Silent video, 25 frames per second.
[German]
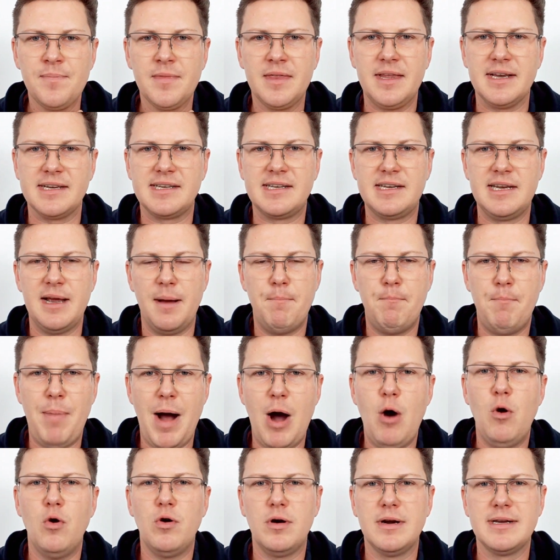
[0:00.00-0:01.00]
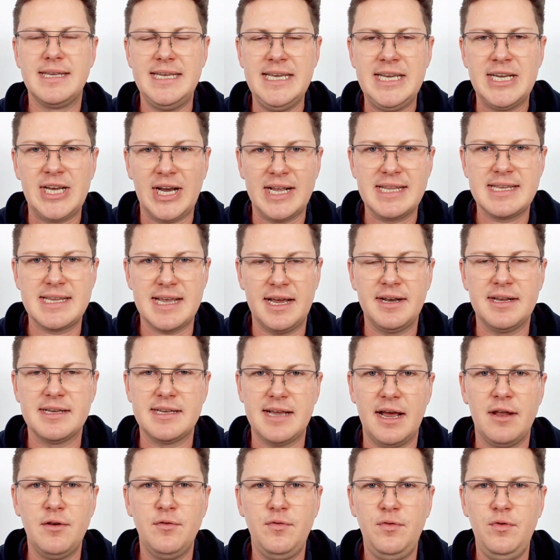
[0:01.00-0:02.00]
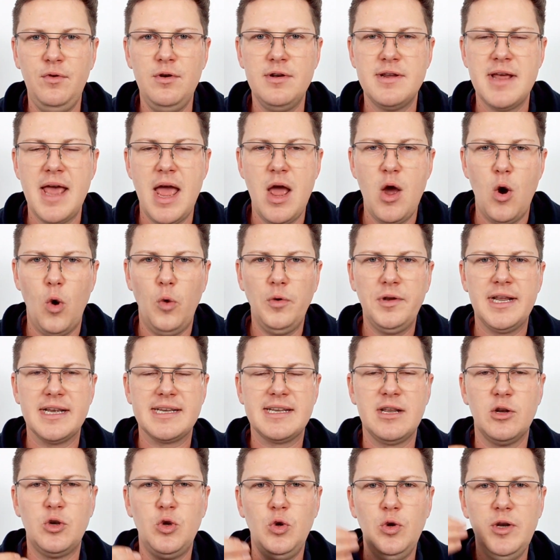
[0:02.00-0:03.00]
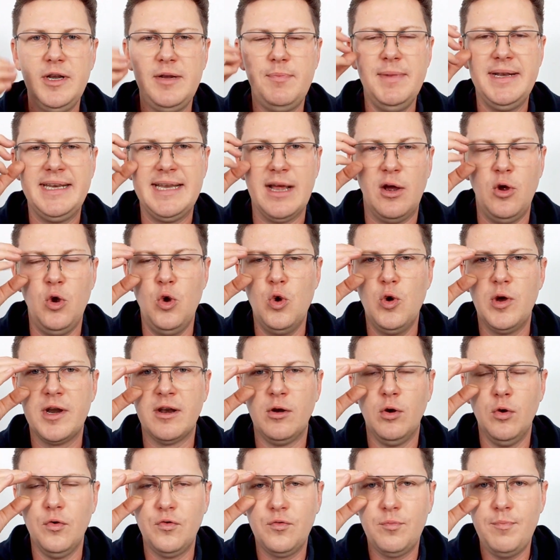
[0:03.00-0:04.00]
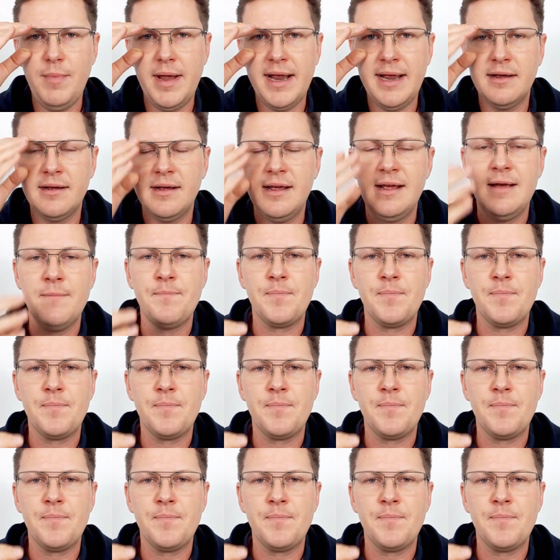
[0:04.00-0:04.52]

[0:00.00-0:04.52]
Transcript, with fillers: dass der Bauch sich ganz anders anfühlt und dass natürlich mit der höheren Luftmenge